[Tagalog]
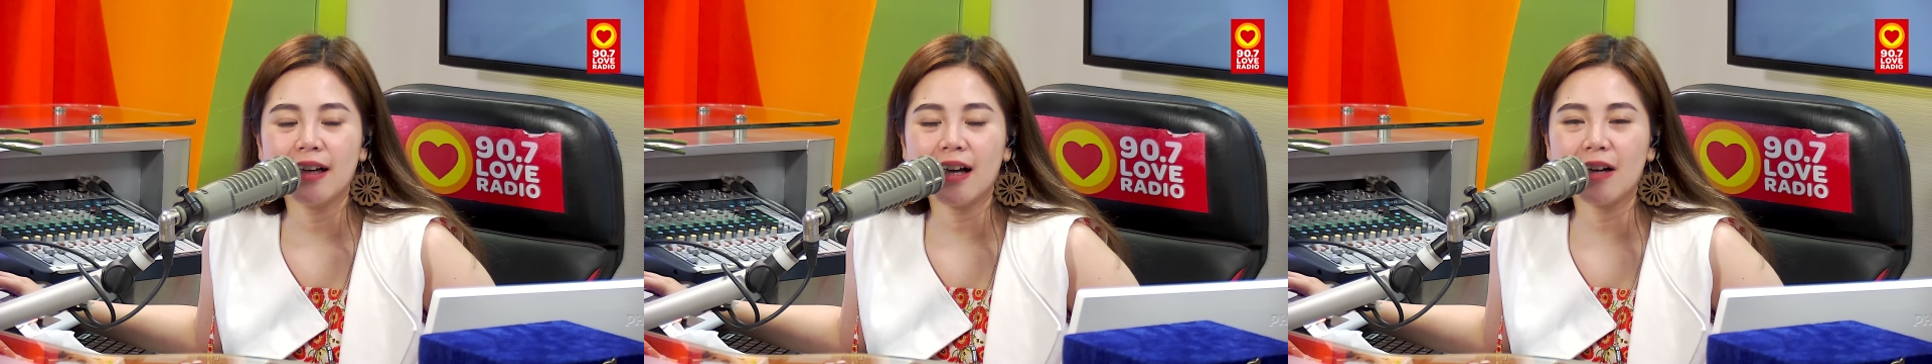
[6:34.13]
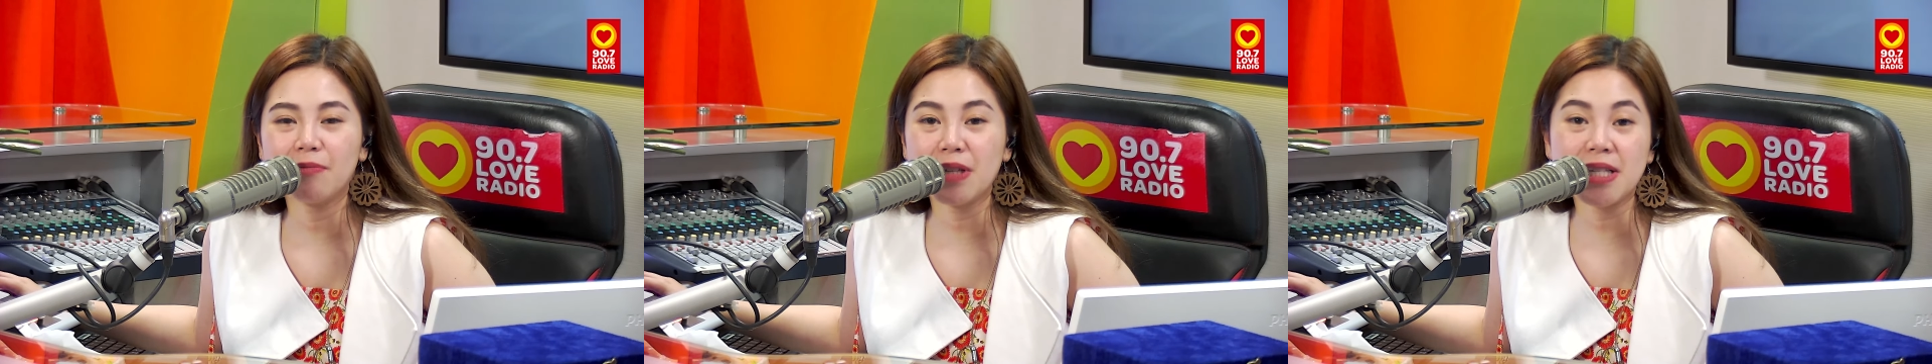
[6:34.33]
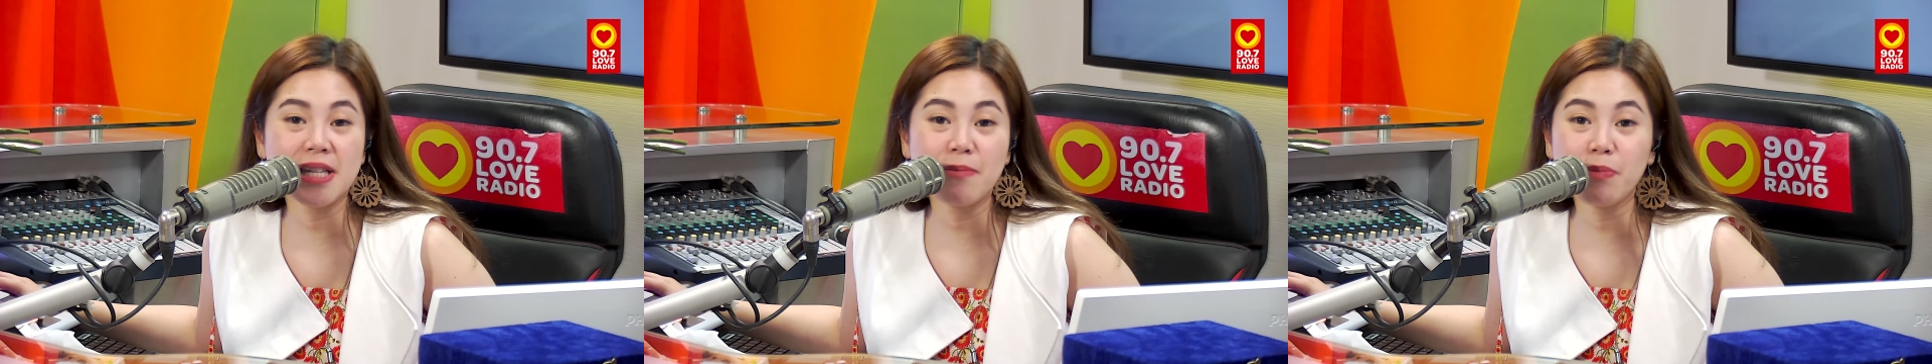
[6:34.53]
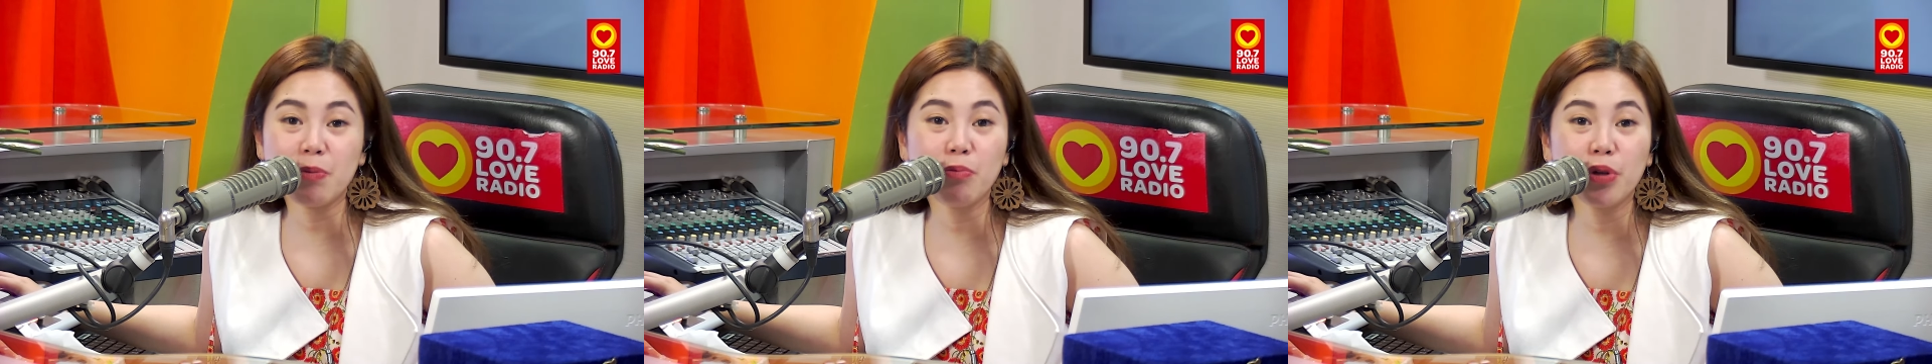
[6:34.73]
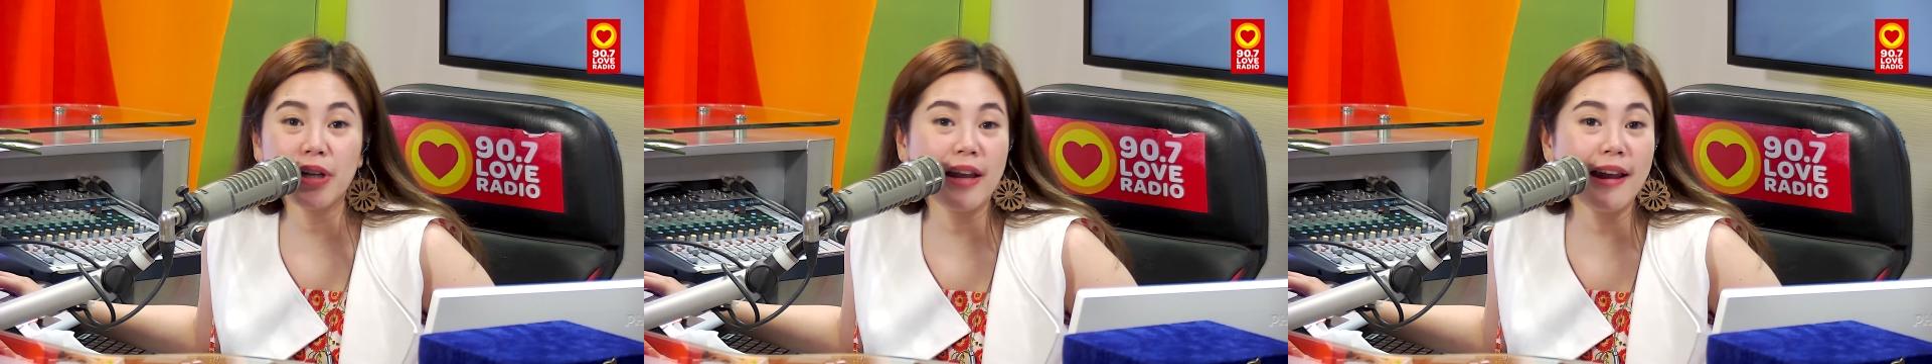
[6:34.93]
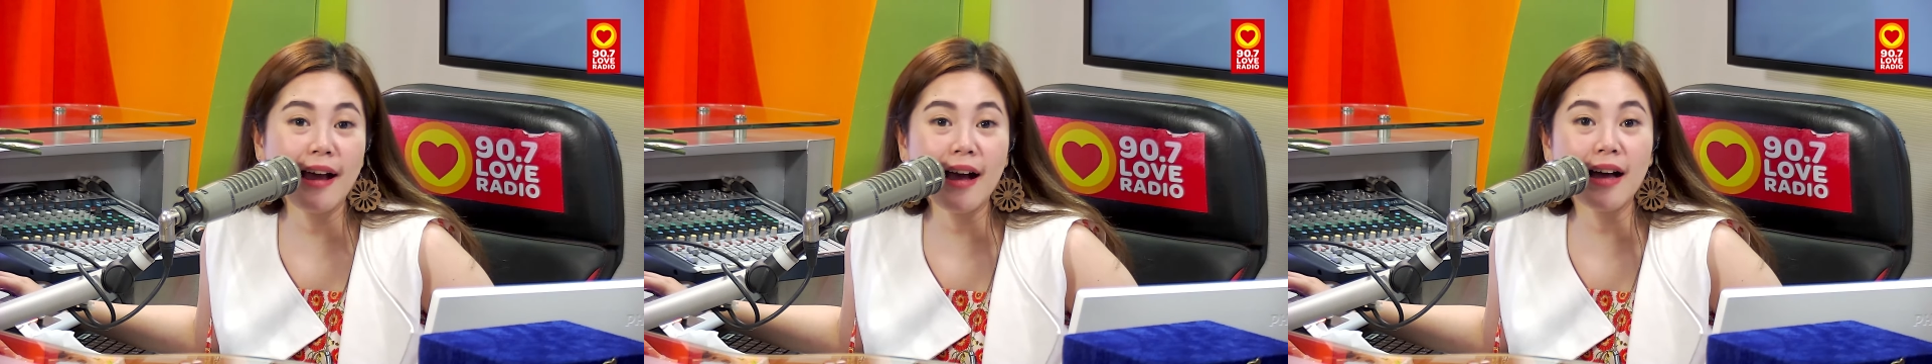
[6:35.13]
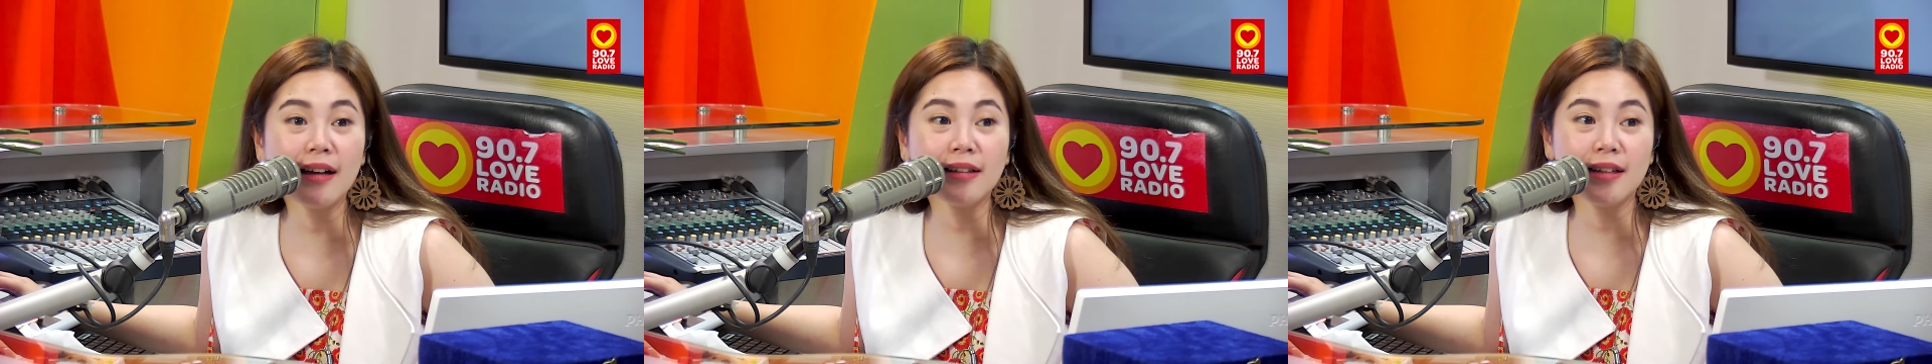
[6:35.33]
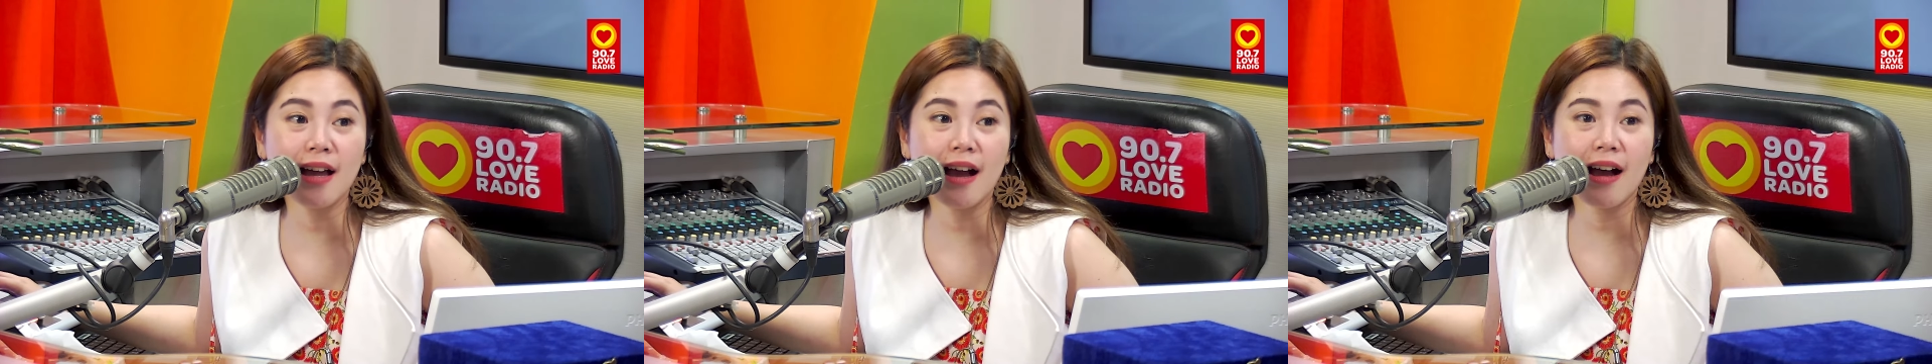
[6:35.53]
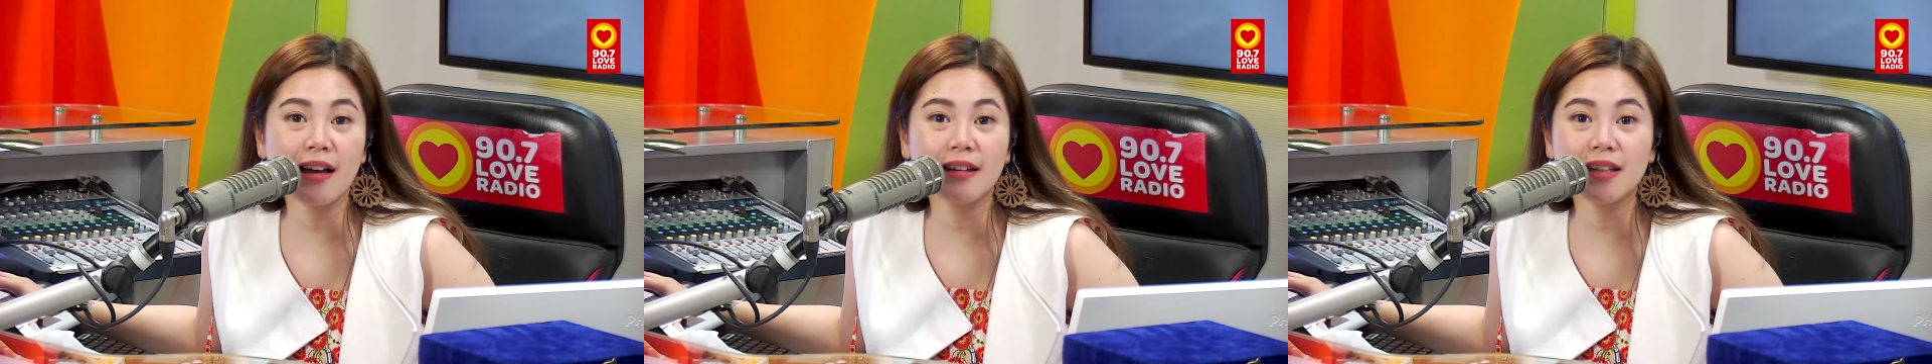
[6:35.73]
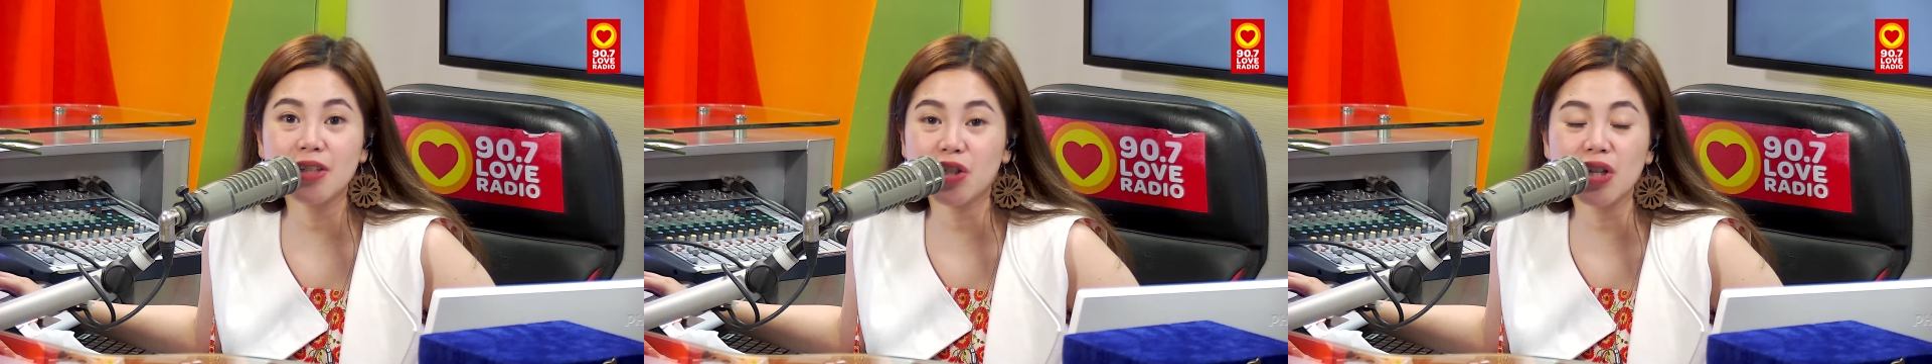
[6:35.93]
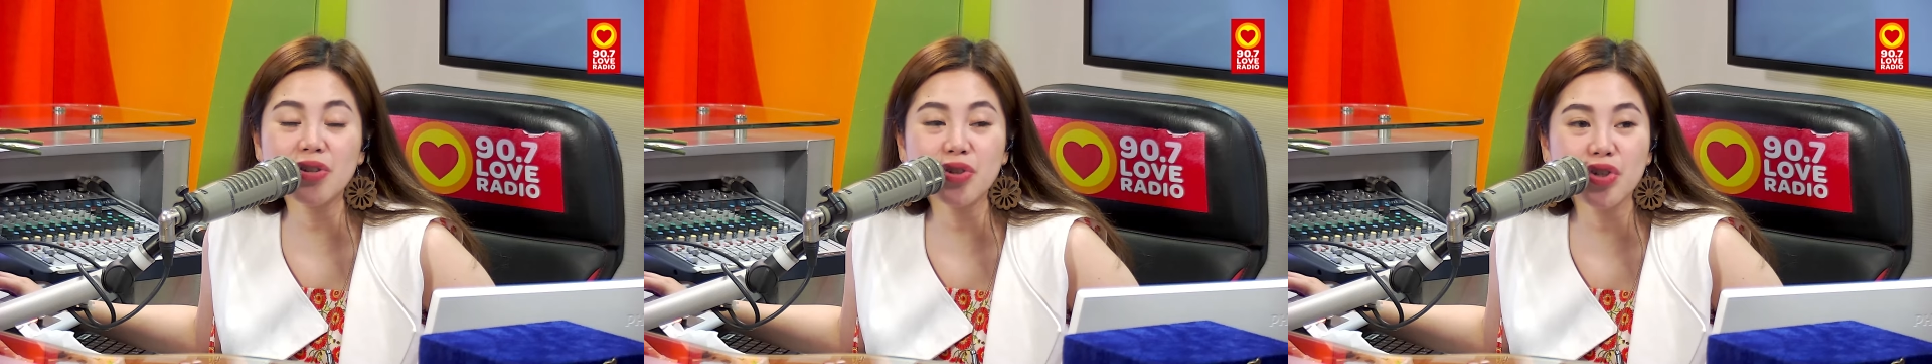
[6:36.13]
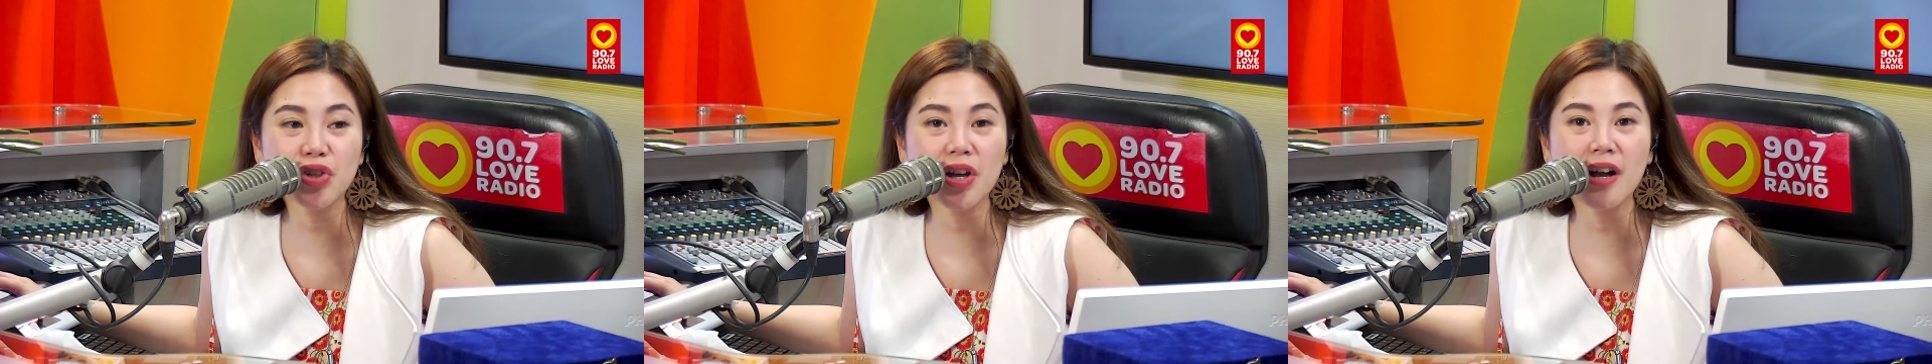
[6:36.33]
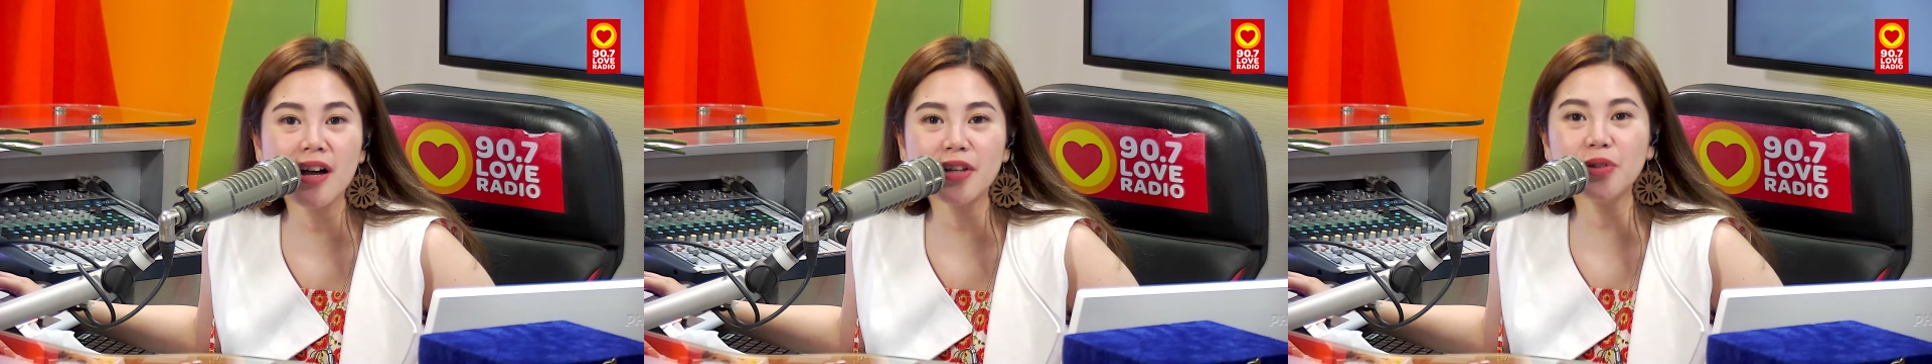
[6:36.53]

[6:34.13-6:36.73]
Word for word: um, isipin mo na lang na nandyan siya.